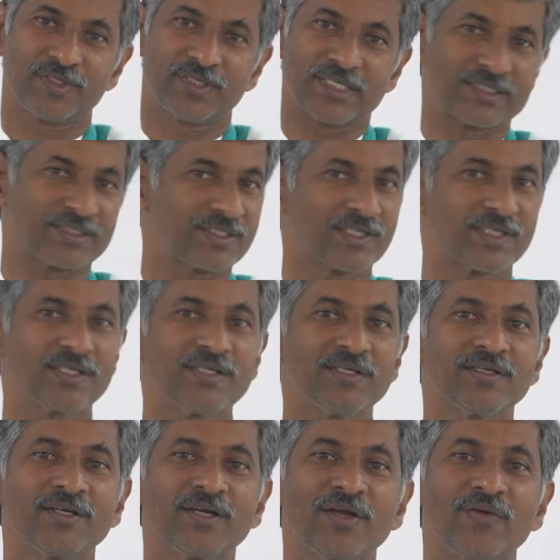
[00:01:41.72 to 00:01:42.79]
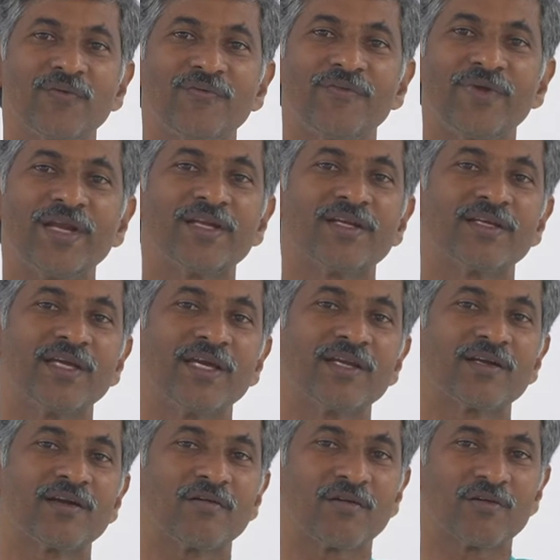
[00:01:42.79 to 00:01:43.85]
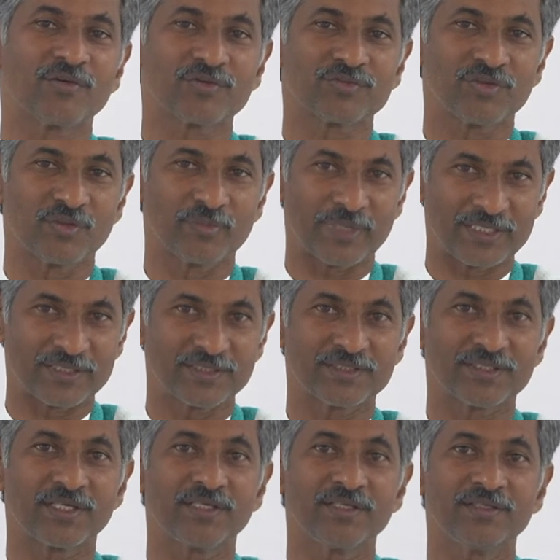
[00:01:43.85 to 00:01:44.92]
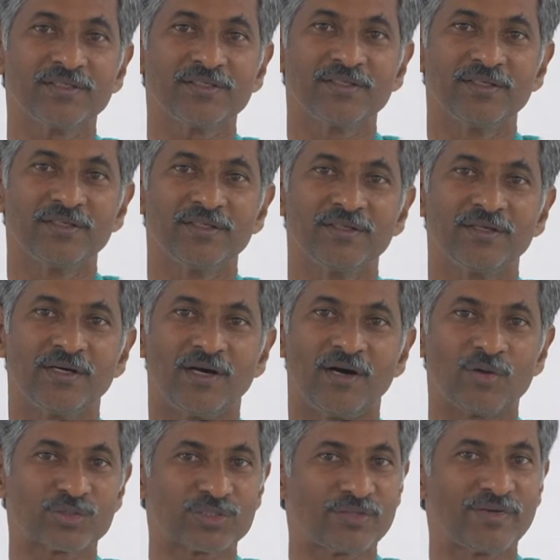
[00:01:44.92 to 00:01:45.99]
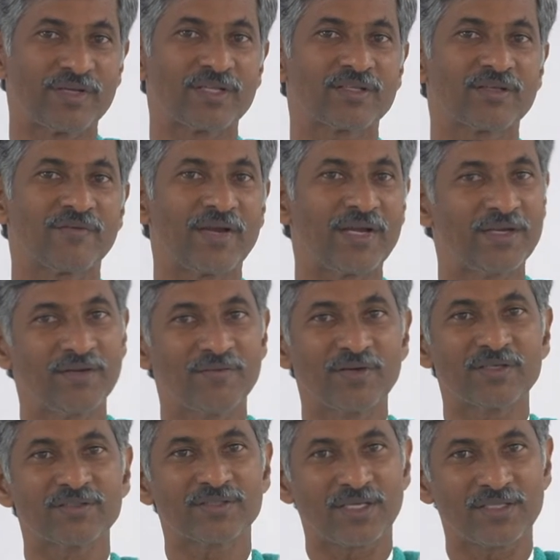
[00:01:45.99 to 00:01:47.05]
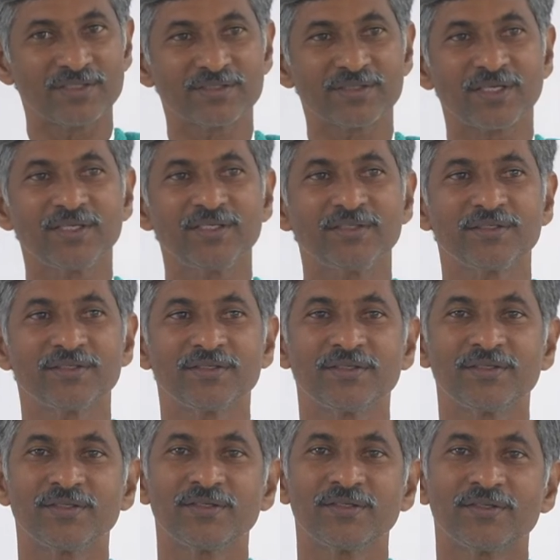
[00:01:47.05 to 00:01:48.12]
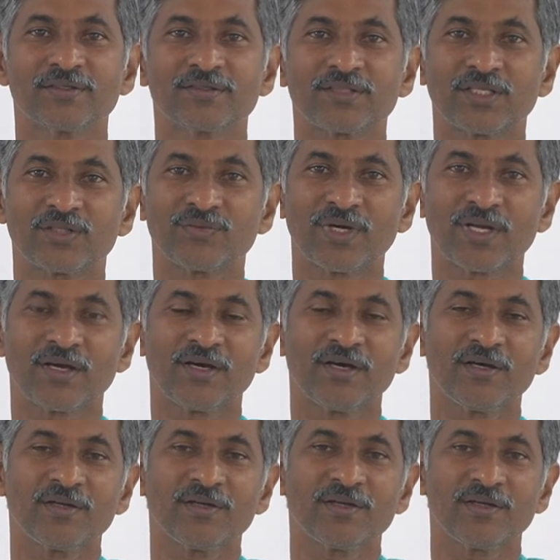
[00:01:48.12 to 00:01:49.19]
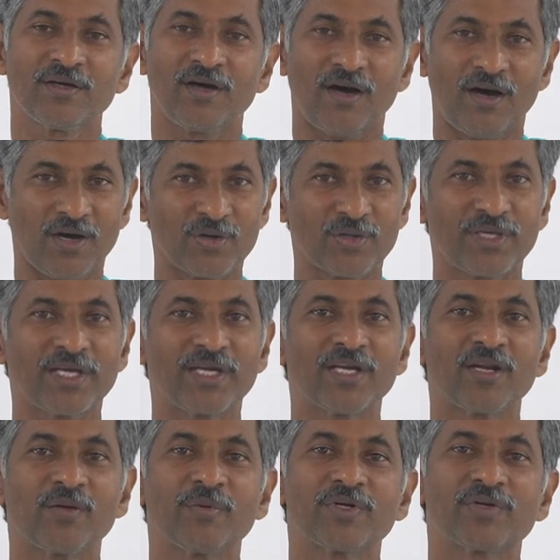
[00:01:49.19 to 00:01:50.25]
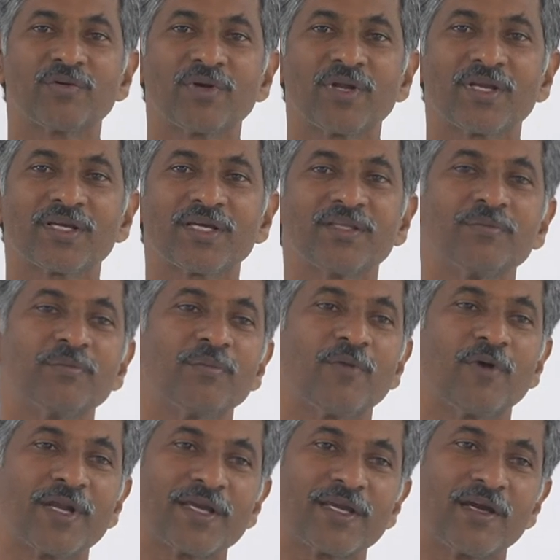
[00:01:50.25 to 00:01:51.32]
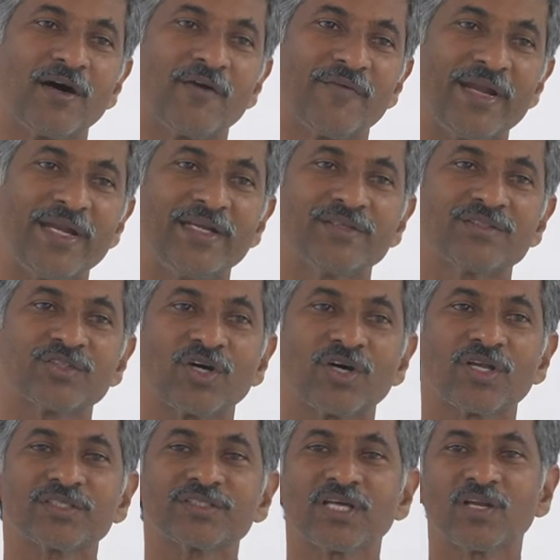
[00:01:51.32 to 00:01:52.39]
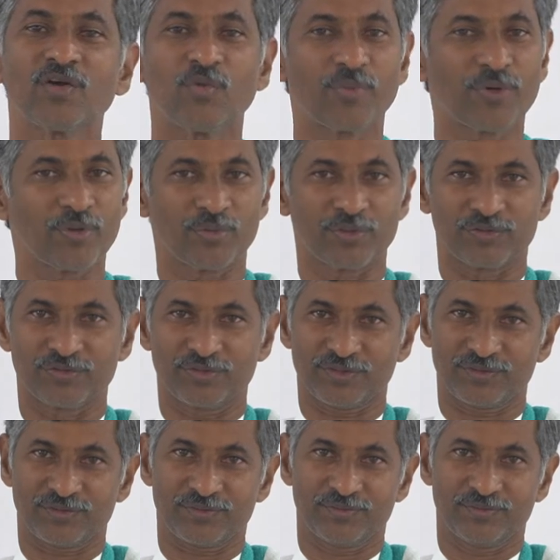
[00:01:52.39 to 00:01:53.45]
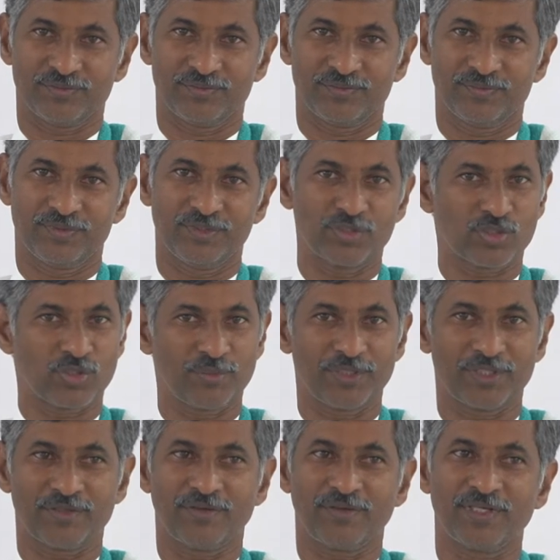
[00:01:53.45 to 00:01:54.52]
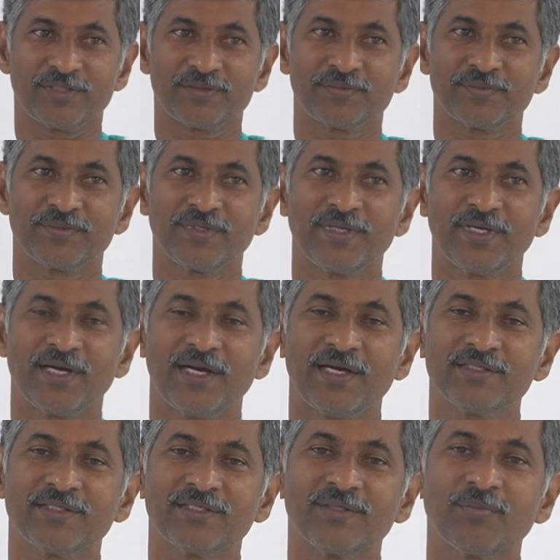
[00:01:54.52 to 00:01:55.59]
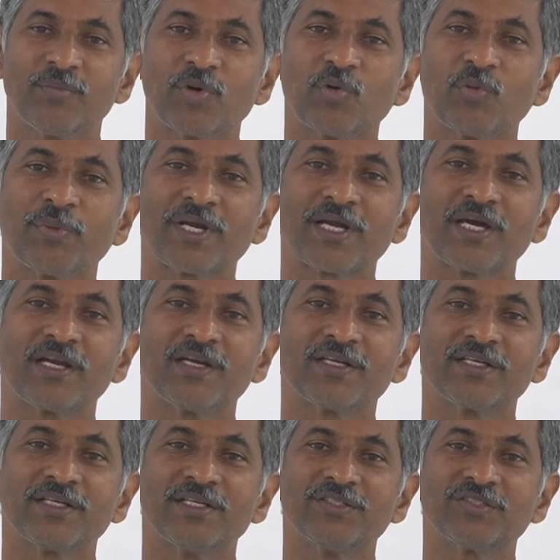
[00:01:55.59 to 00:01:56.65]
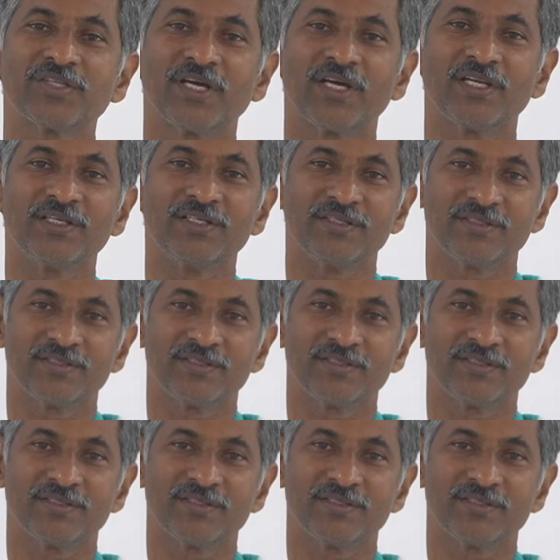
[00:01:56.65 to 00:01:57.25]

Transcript: ఖచ్చితంగా వెయిట్ గెయిన్ కావడం కోసం వాళ్ళు ప్రయత్నం చేయాలి అవసరమైనంత వెయిట్ని వాళ్ళు సాధించాలి తద్వారా ఆరోగ్యాన్ని నిలబెట్టుకోవడానికి అది వాళ్ళకి ఆ వెయిట్ చాలా చాలా ఉపయోగపడుతుంది దృష్టిలో పెట్టుకోవాలి అయితే బరువు పెరగాలంటే ఏం చేయాలి